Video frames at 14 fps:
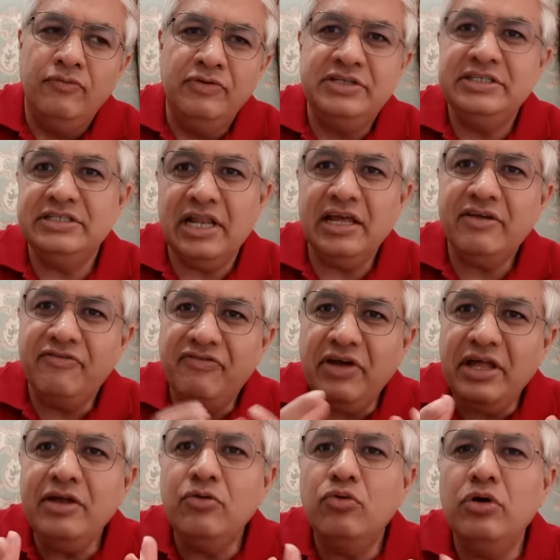which is like
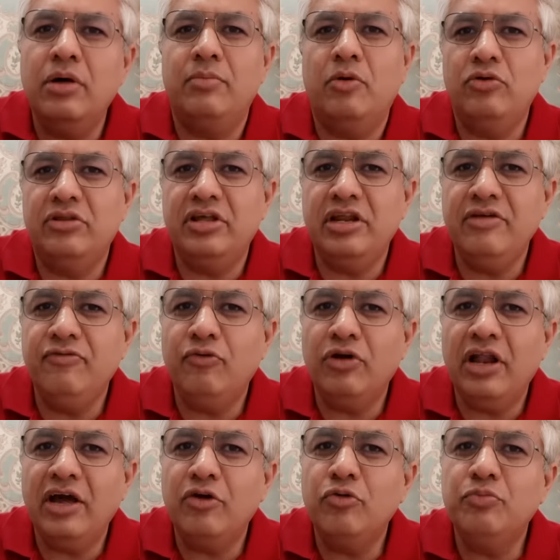very good amount 3 4
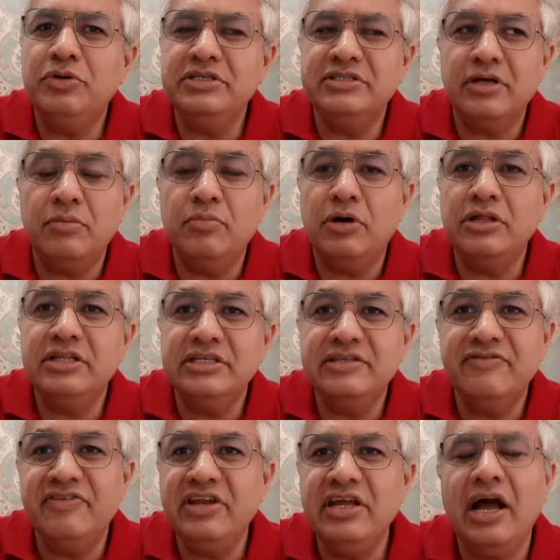lakh rupees a month is
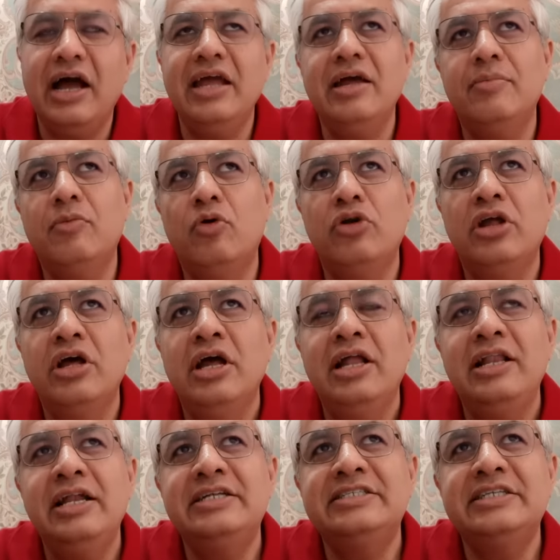a very high amount
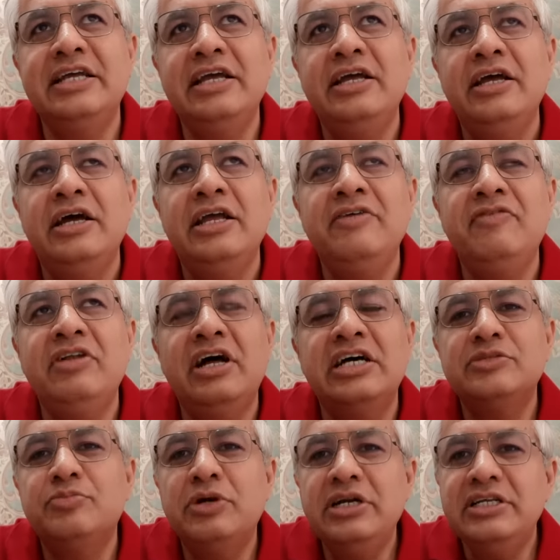let's say even
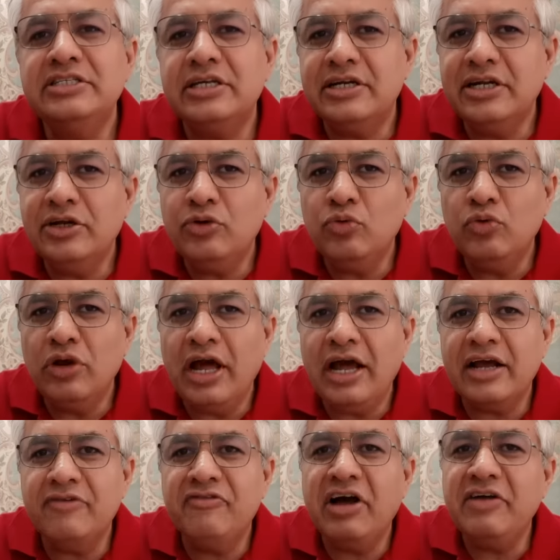husband is earning 2
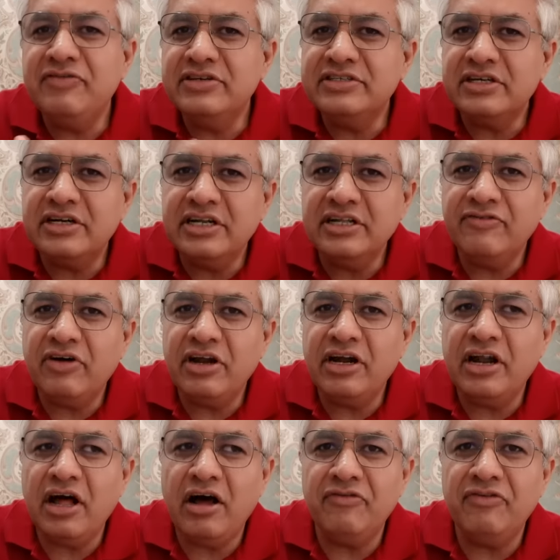lakh wife is earning 1
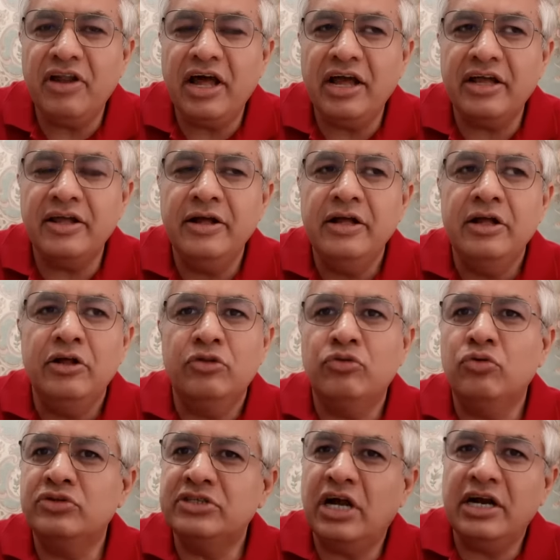and half lakh
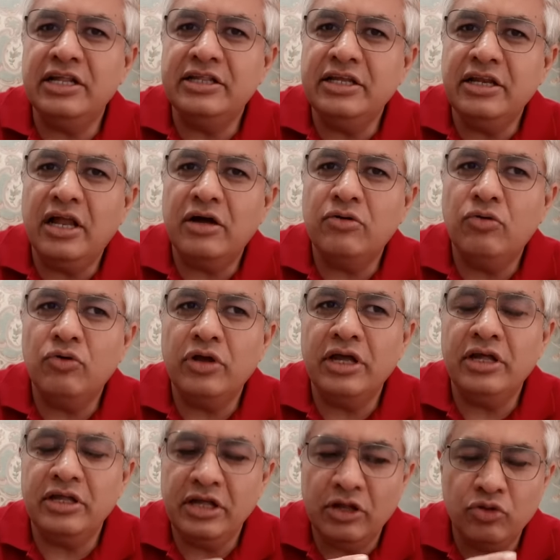तो साढ़े तीन लाख हो गए
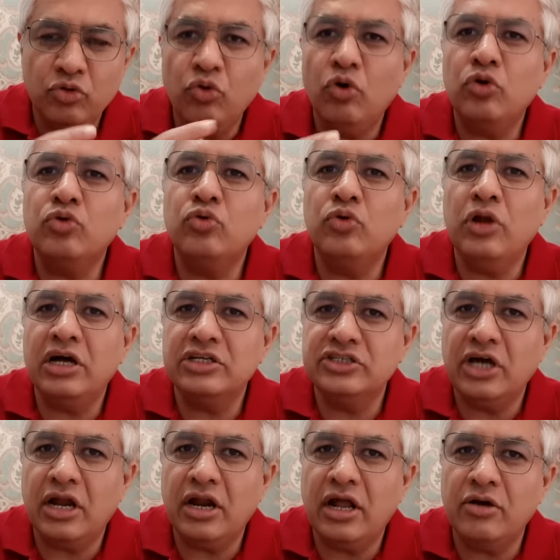या दो और दो लाख
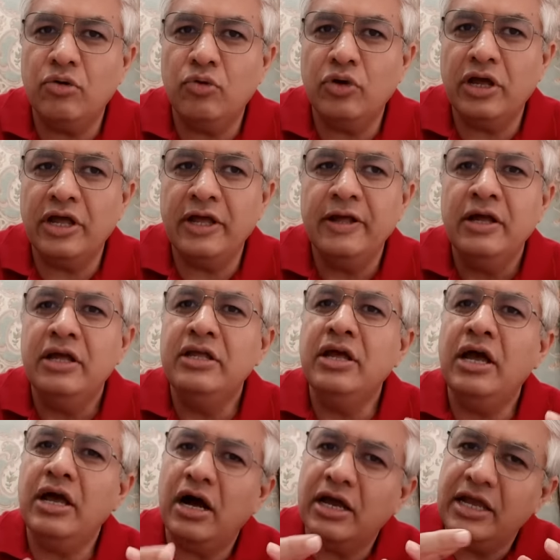चार लाख हो गए
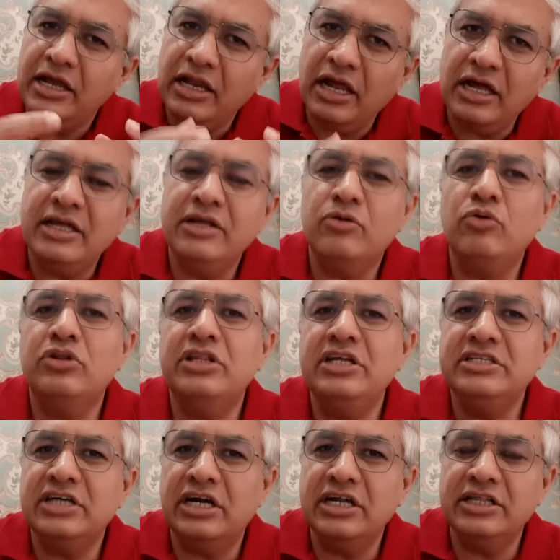या अकेला ही कोई
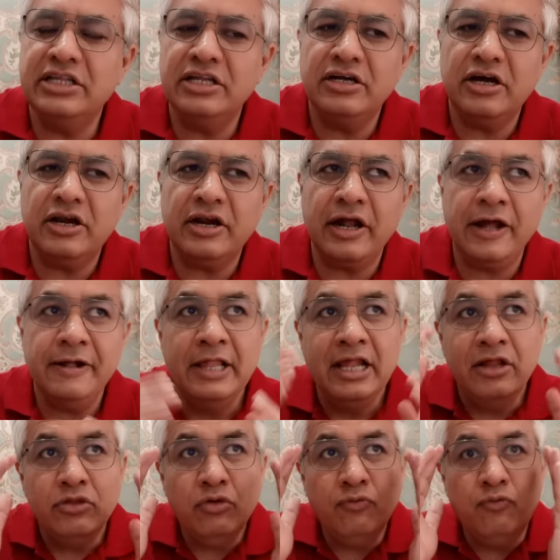तीन साढ़े तीन कर रहा है
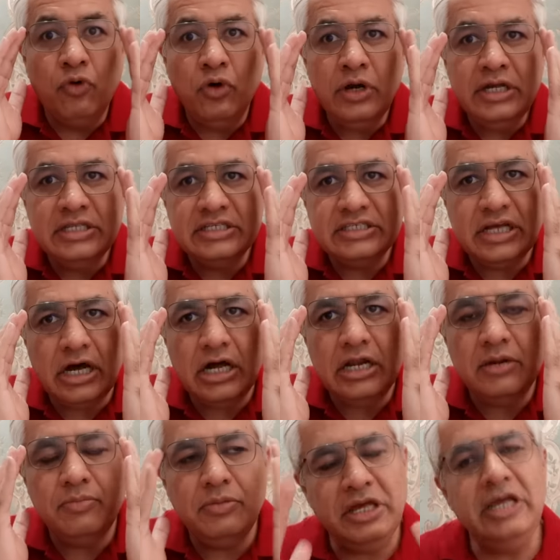तो वो
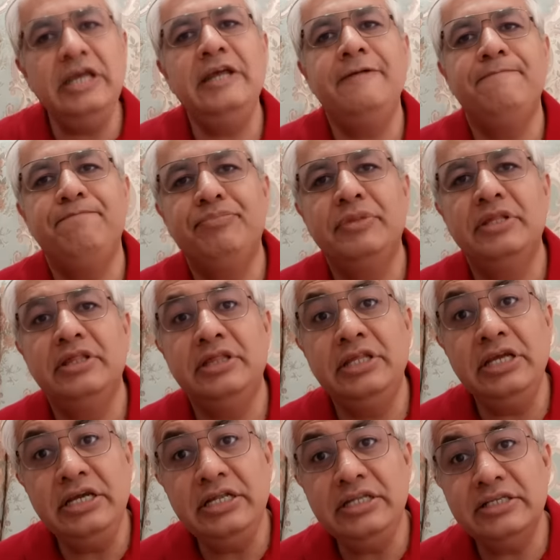इंसान भी
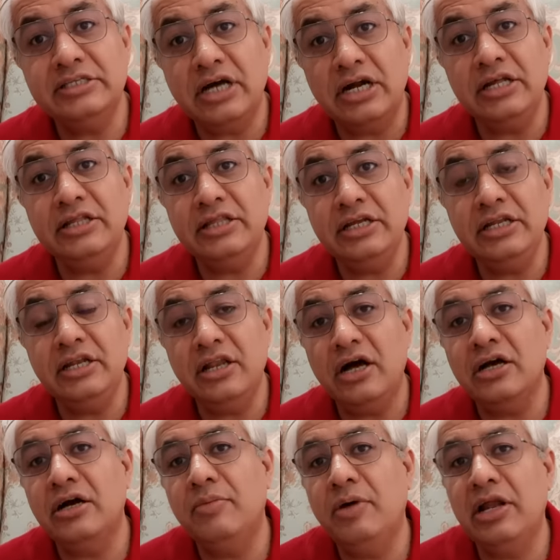तीन साढ़े तीन
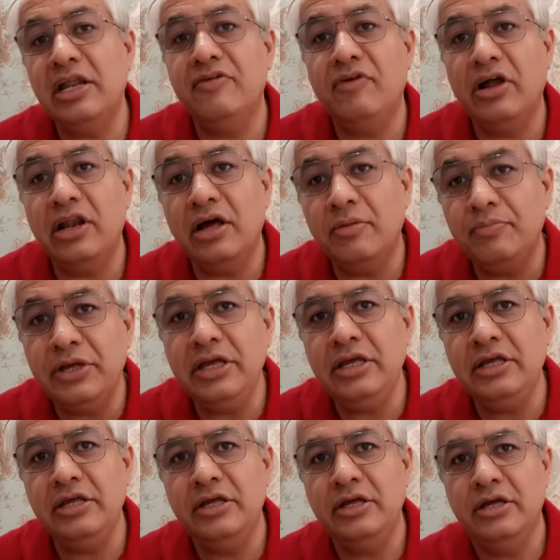लाख कमाने वाला भी
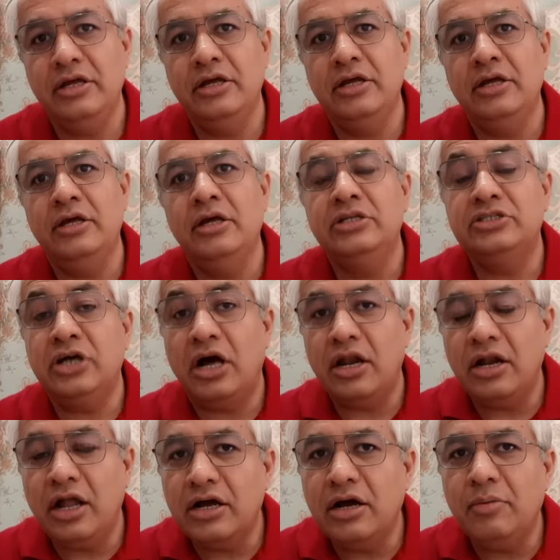चार
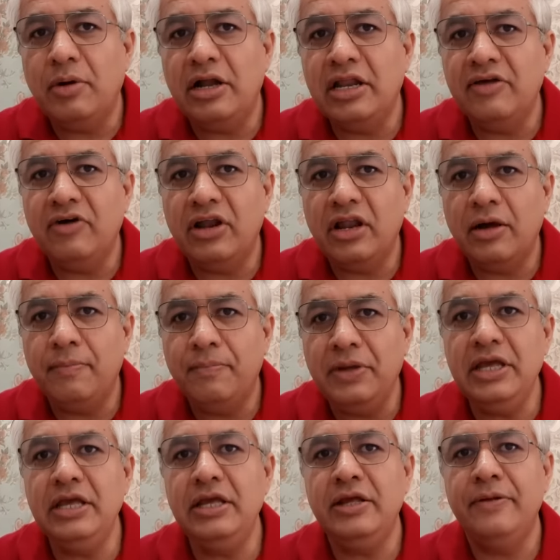लाख कमाने वाला
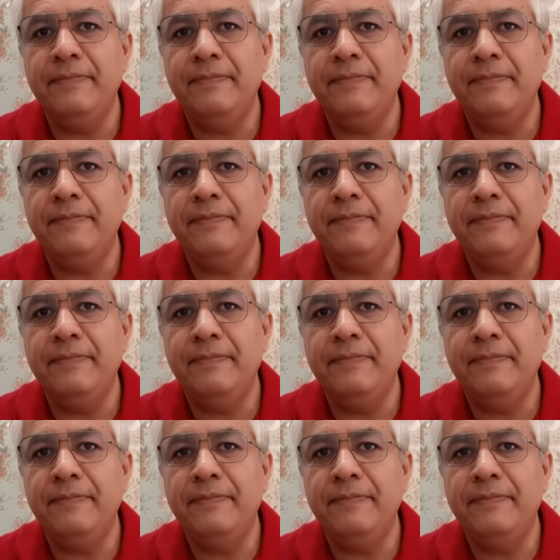भी